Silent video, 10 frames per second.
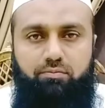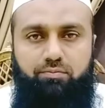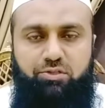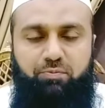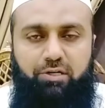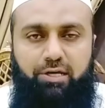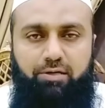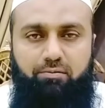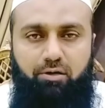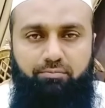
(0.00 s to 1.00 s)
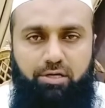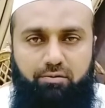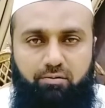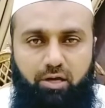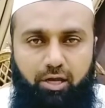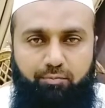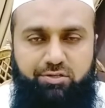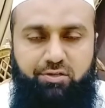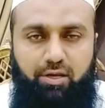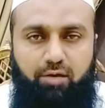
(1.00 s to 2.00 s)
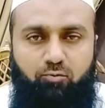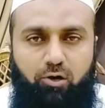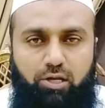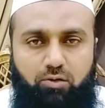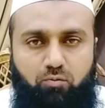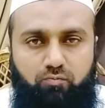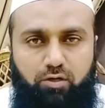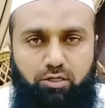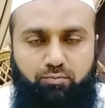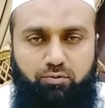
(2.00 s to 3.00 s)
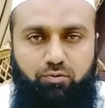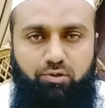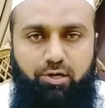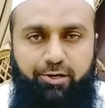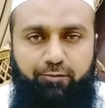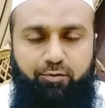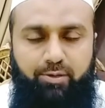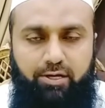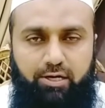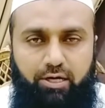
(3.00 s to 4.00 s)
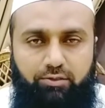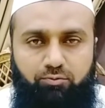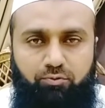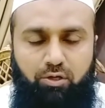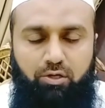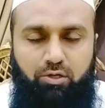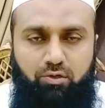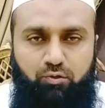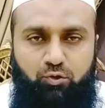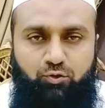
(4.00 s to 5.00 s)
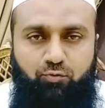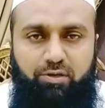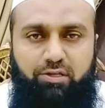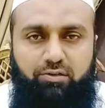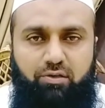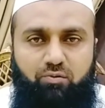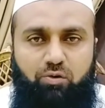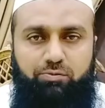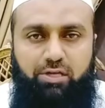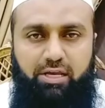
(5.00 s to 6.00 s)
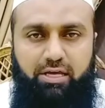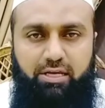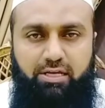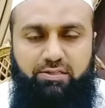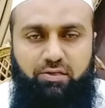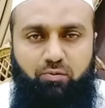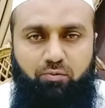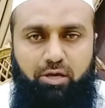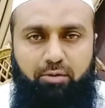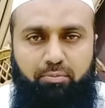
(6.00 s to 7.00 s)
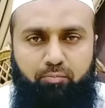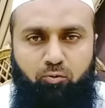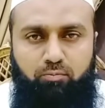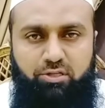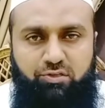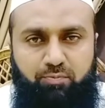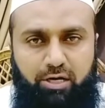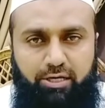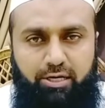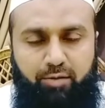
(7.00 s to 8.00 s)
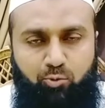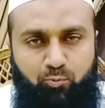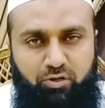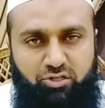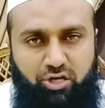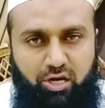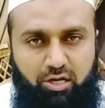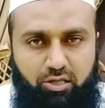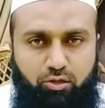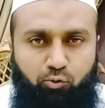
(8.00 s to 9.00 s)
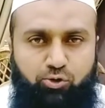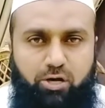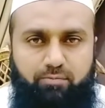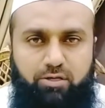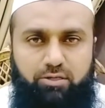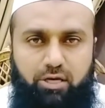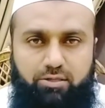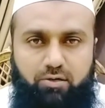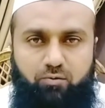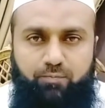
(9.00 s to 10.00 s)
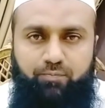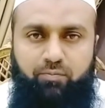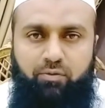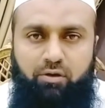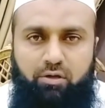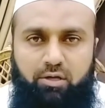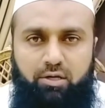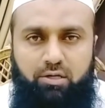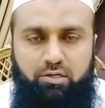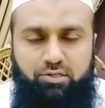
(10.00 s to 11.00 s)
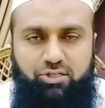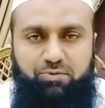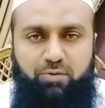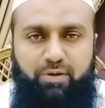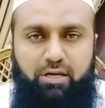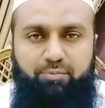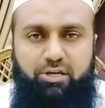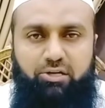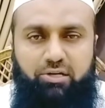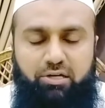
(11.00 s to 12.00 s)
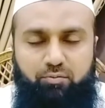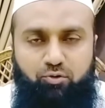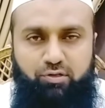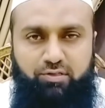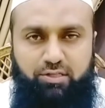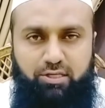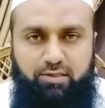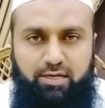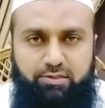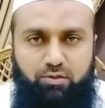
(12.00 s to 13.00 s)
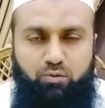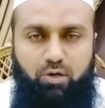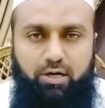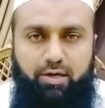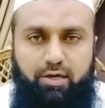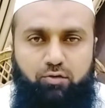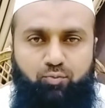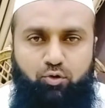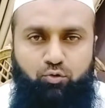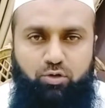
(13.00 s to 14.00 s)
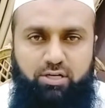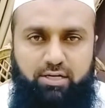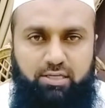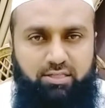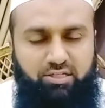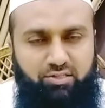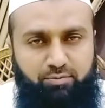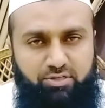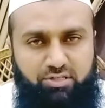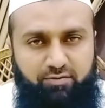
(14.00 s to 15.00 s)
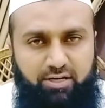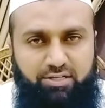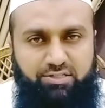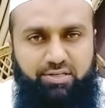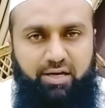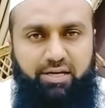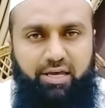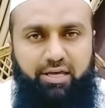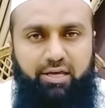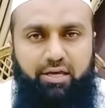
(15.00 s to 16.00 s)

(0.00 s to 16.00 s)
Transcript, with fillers: बसमीम् अल्लाम वरहमल दोस्तों उम्मीद करता हूँ आप सारे खैरियत से होंगे मैं मोहम्मद इसमाइल आपको अपने चैनल के अंदर खुश आमदीद कहता हूँ सबसे पहले मेरी अल्लाह रबुल्ज़त की इजाज़ से दुआ है कि पूरी दुनिया के अंदर जितने बसने वाले इंसान हैं